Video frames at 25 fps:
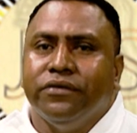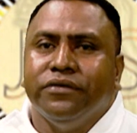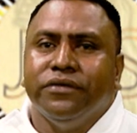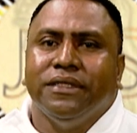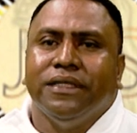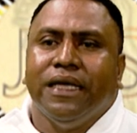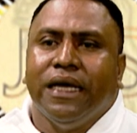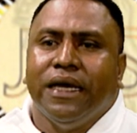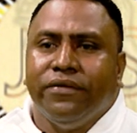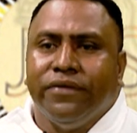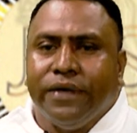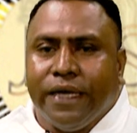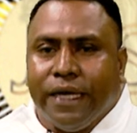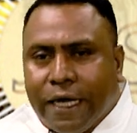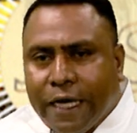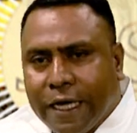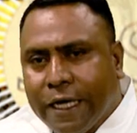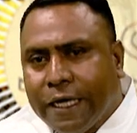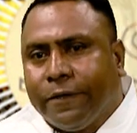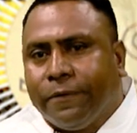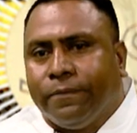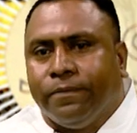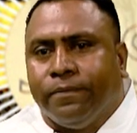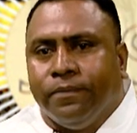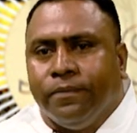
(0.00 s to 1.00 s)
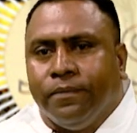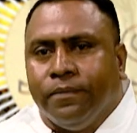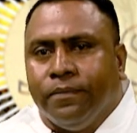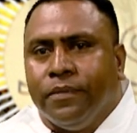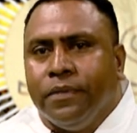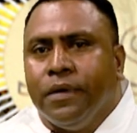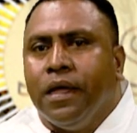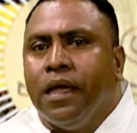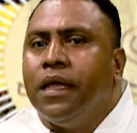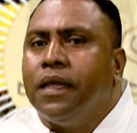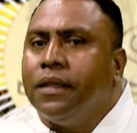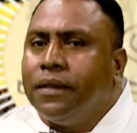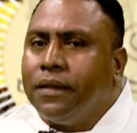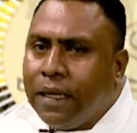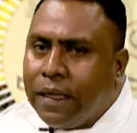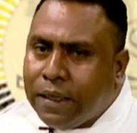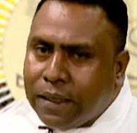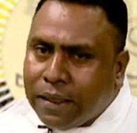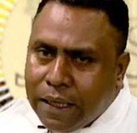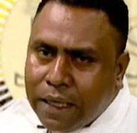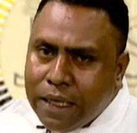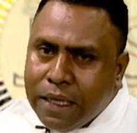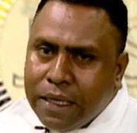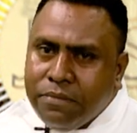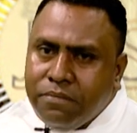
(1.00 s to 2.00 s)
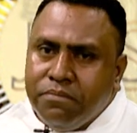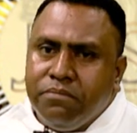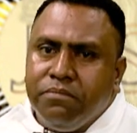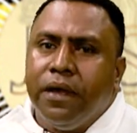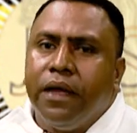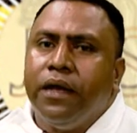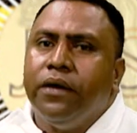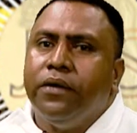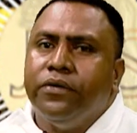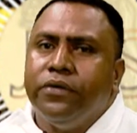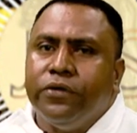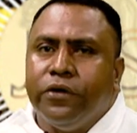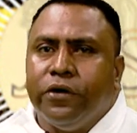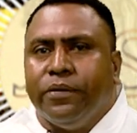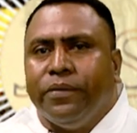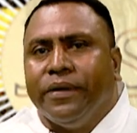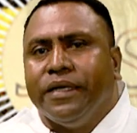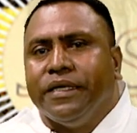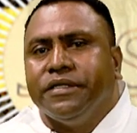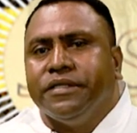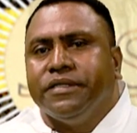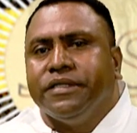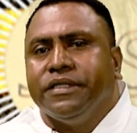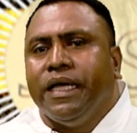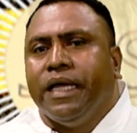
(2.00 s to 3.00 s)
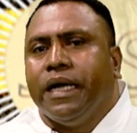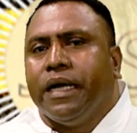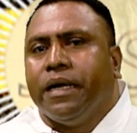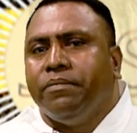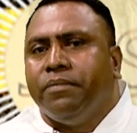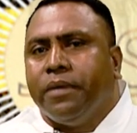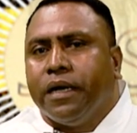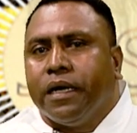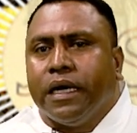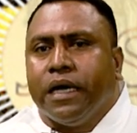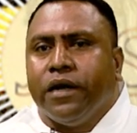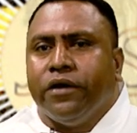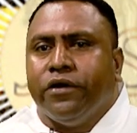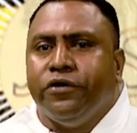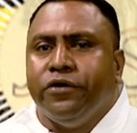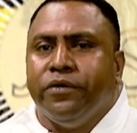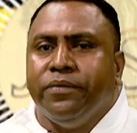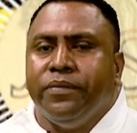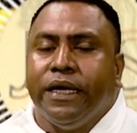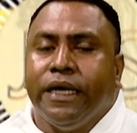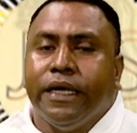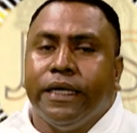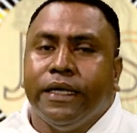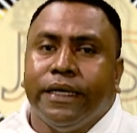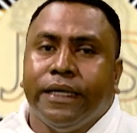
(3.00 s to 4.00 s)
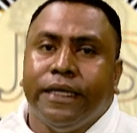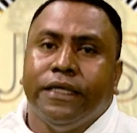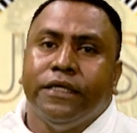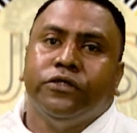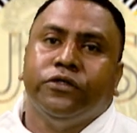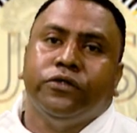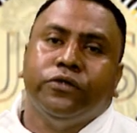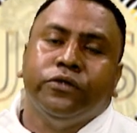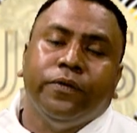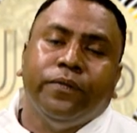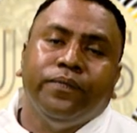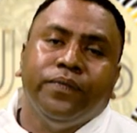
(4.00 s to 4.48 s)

hau an tanne belundoven maka makahodomehi Kristu.